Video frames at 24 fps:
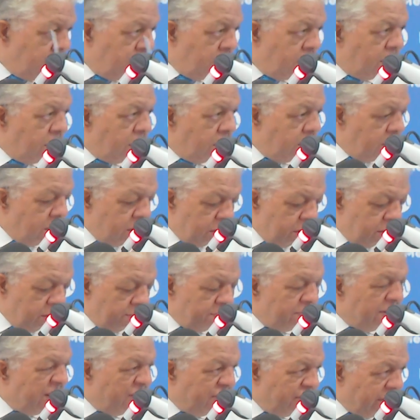آه
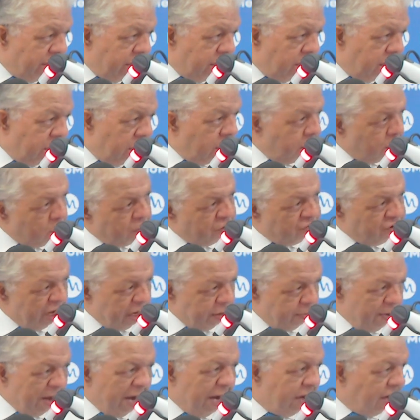بلجيكي اللي هو
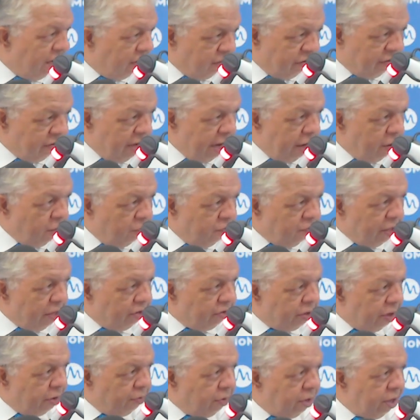جاك بغيل الناس يسخلوا
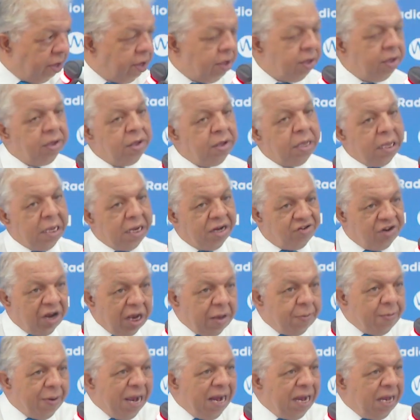فرنساوي
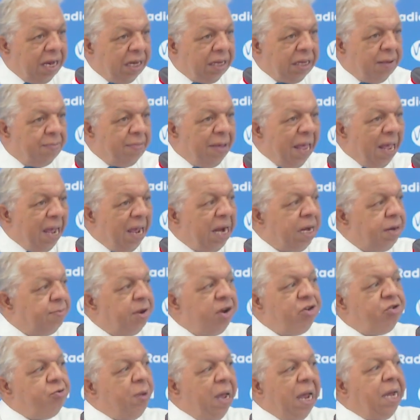جاك بغيل ثم اغاني ما
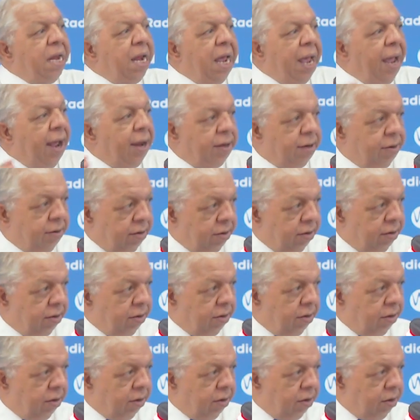ينجم يغاديها حد
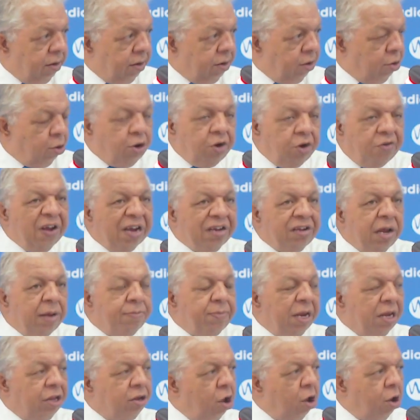يونيفال
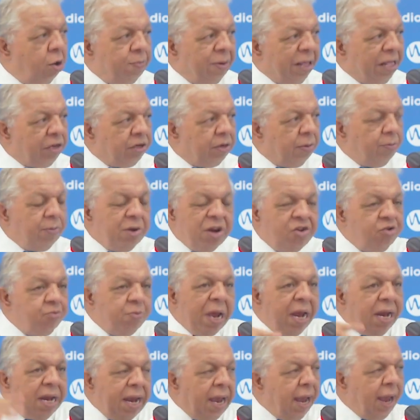5000 تون باغ اكزومبل ما ينجم
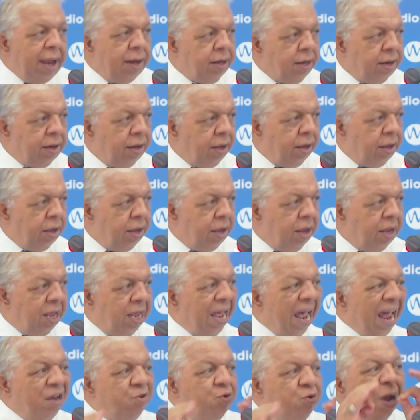يغاديها حد
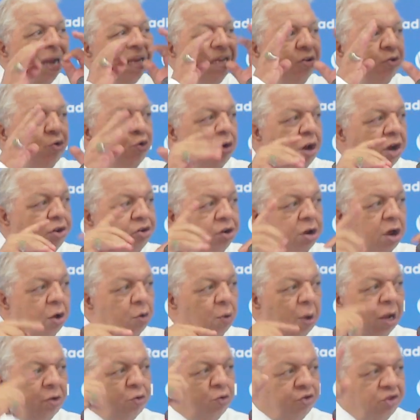عنده ارتيكولاسيون
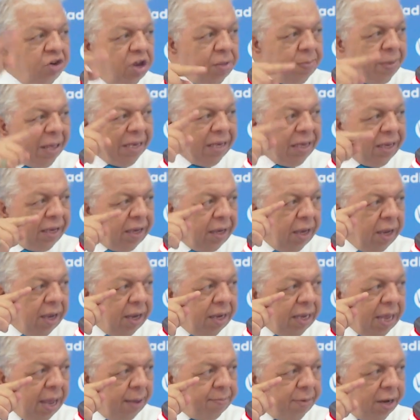وعنده زربه كي
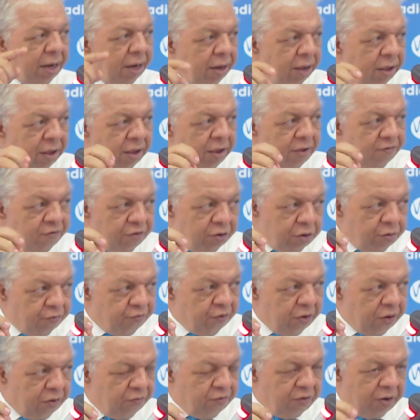يعمل في
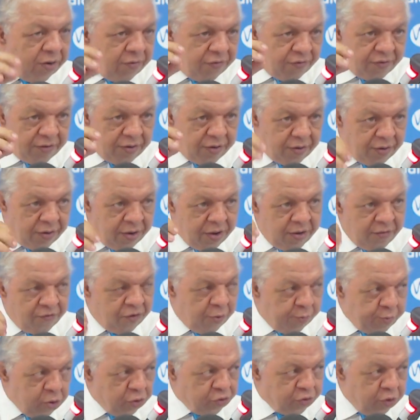في في في, في
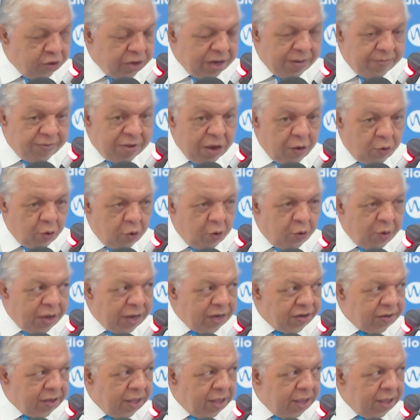البروزودي نتاعو كويس